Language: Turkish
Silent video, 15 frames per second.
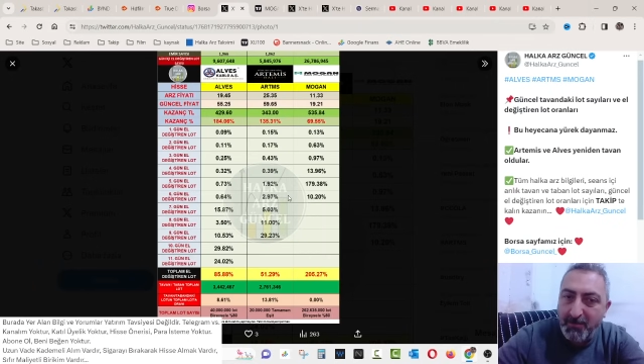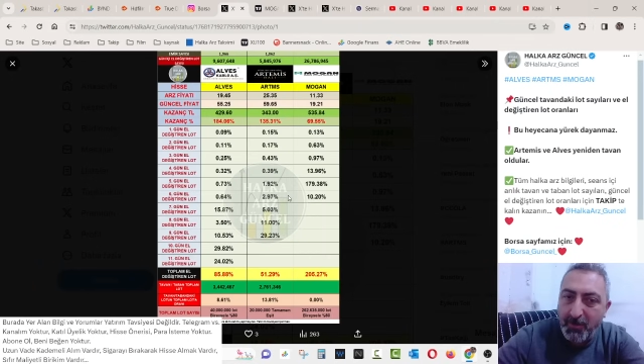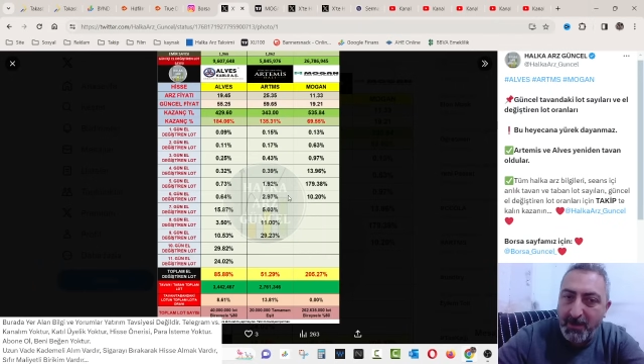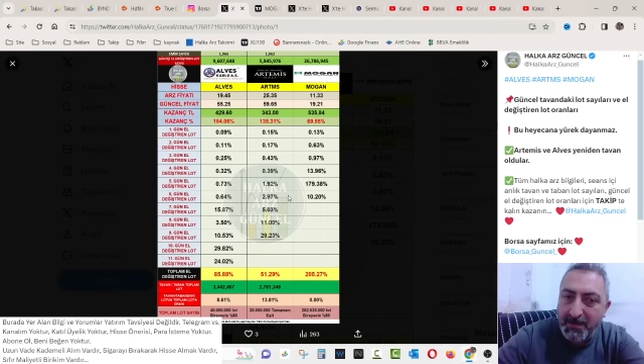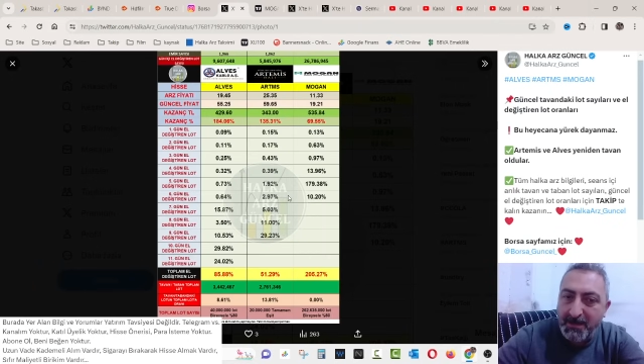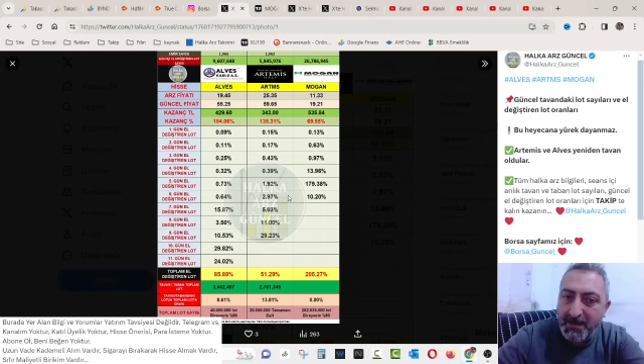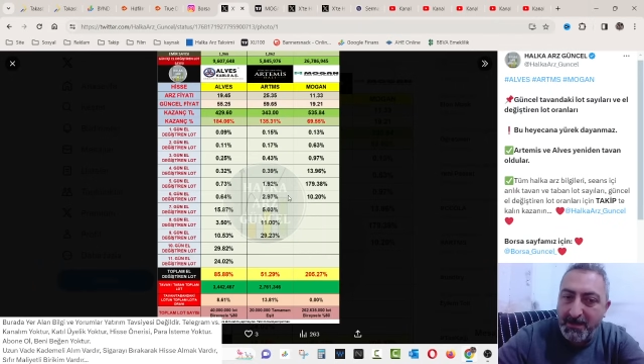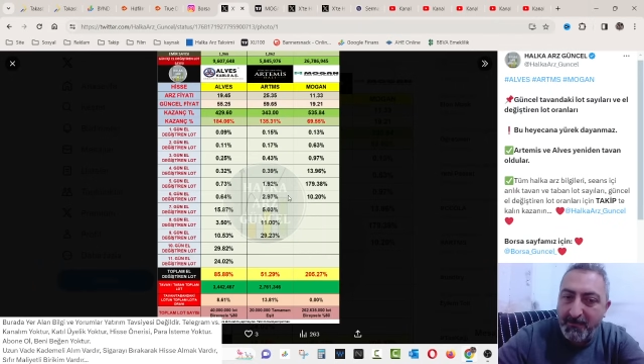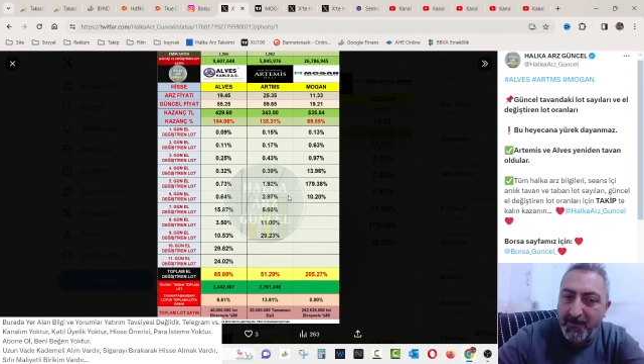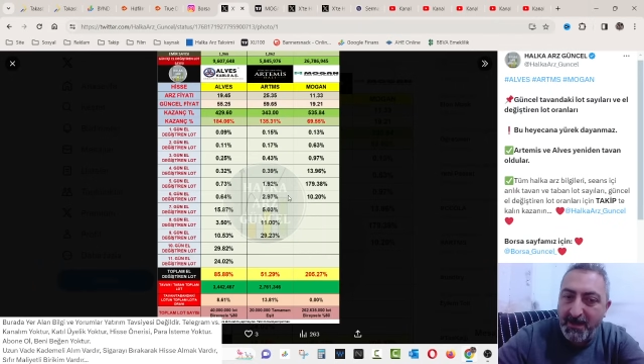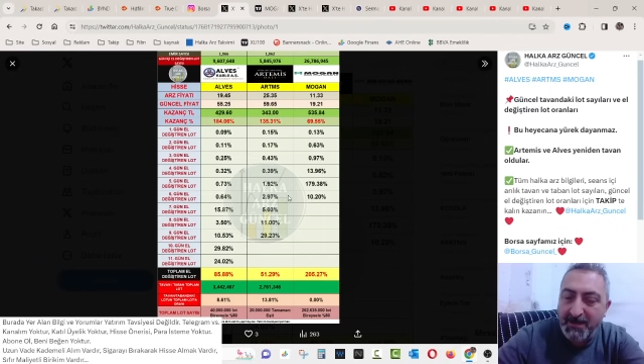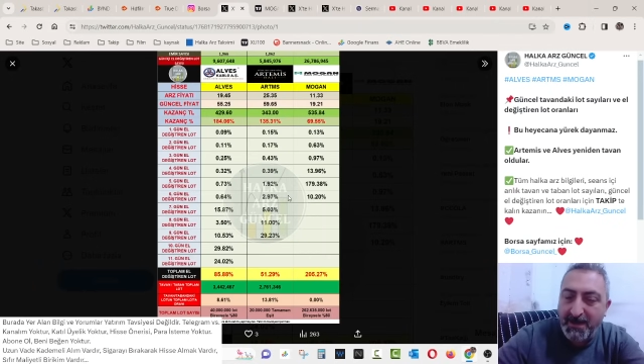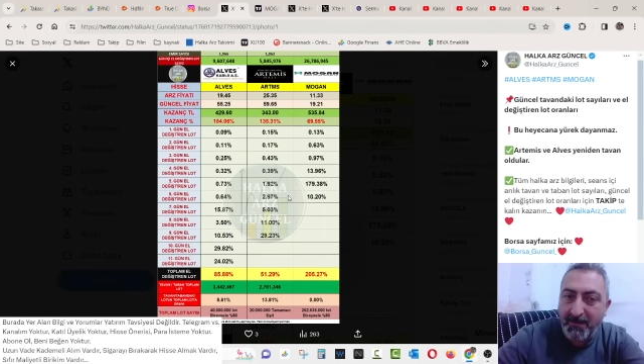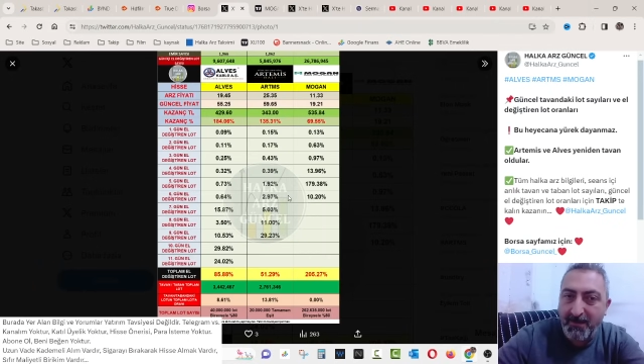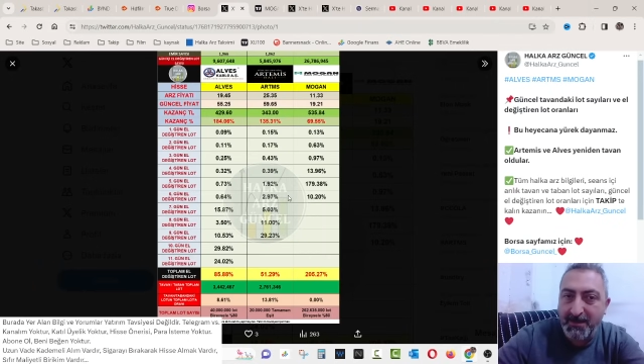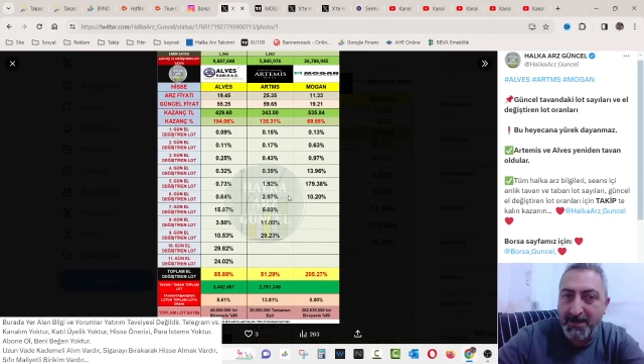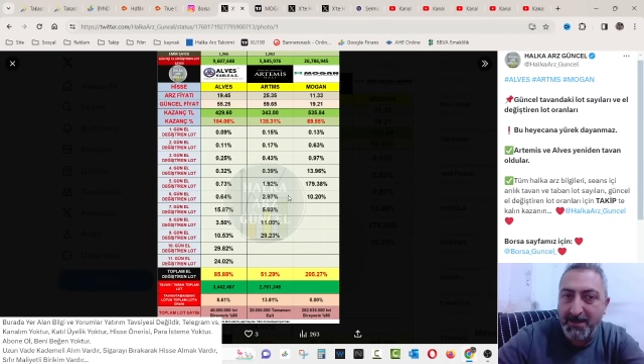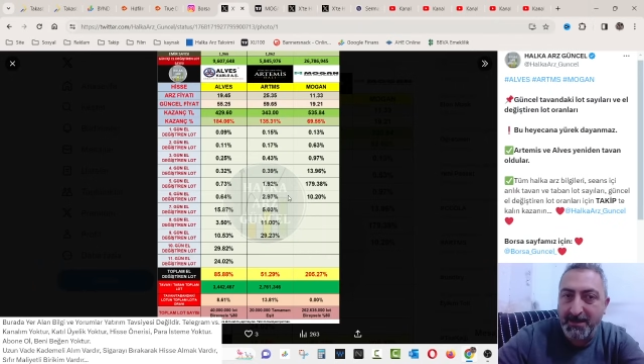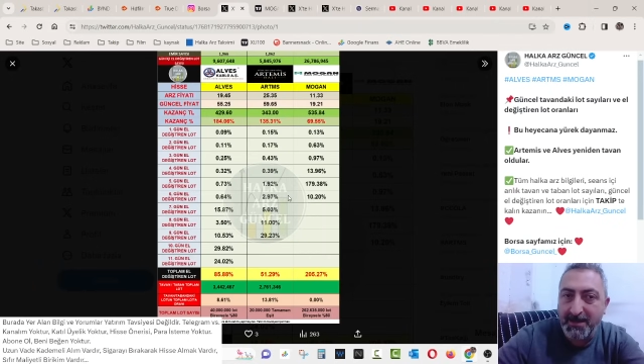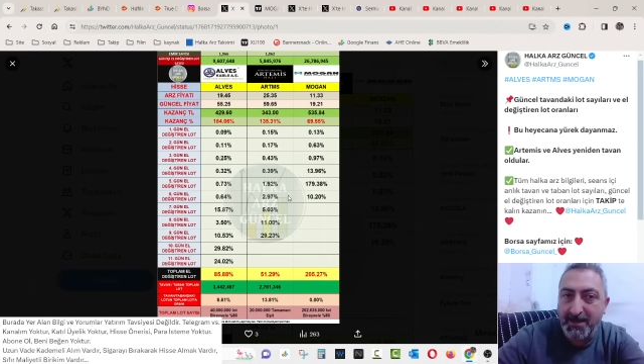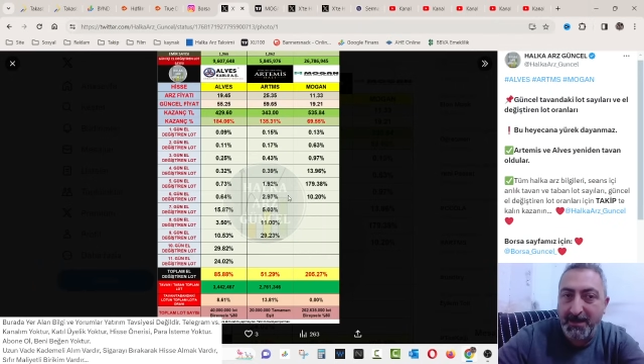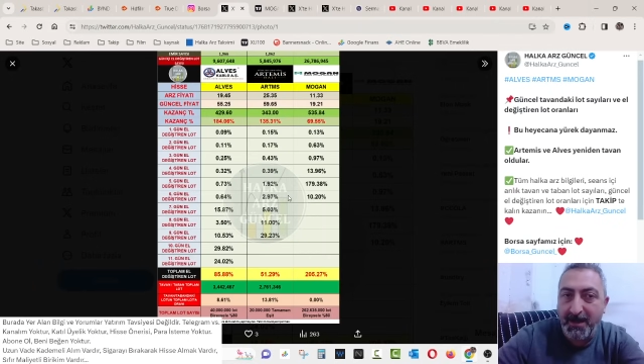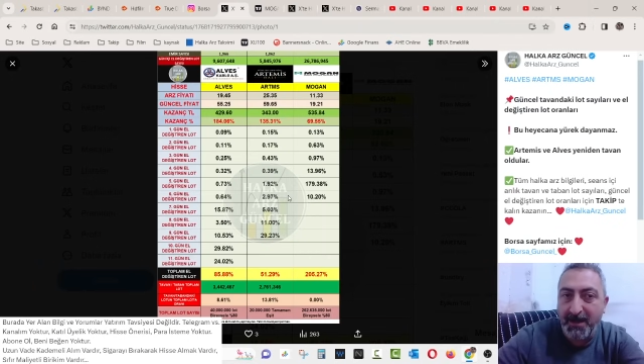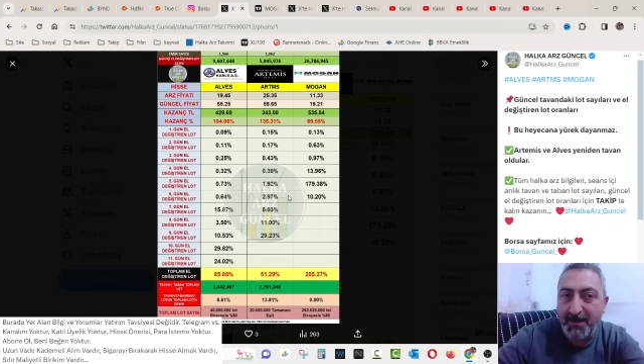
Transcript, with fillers: oranları ve tavandaki